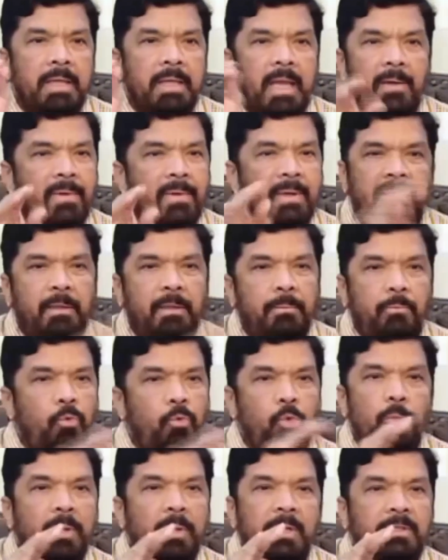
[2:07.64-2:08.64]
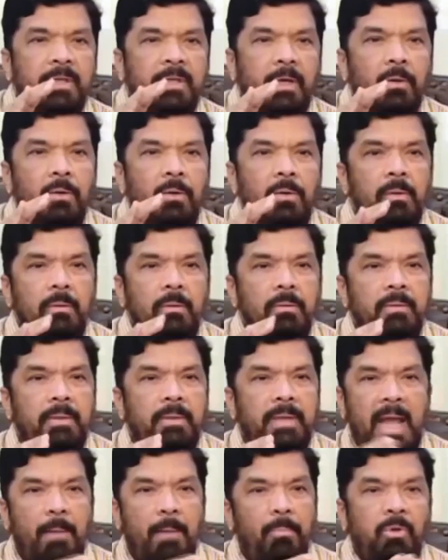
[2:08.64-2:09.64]
ఏవైతే ట్యూబులు ఇచ్చారో
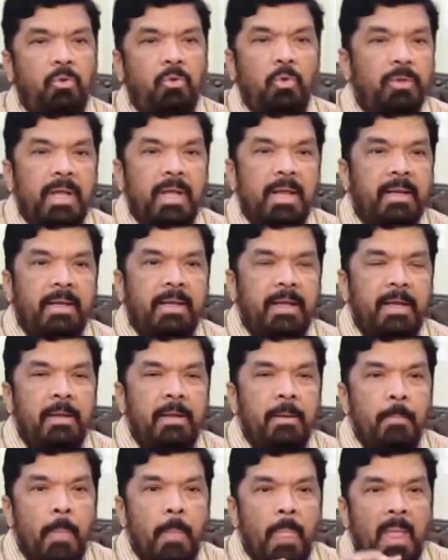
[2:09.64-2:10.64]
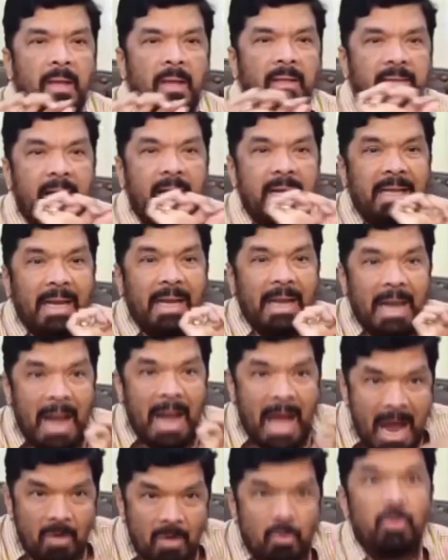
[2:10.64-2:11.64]
ట్యాబ్లు చూడటానికి దానికి
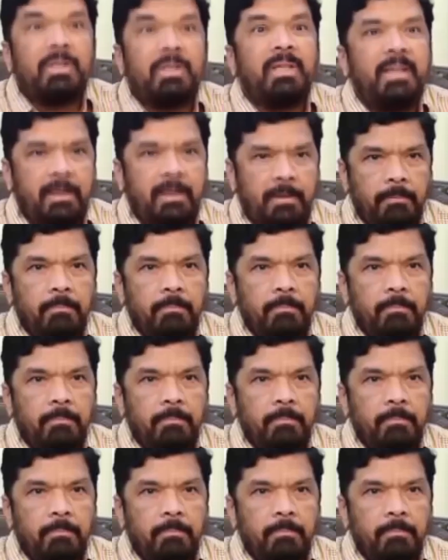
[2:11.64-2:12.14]
లాక్ ఉంటుంది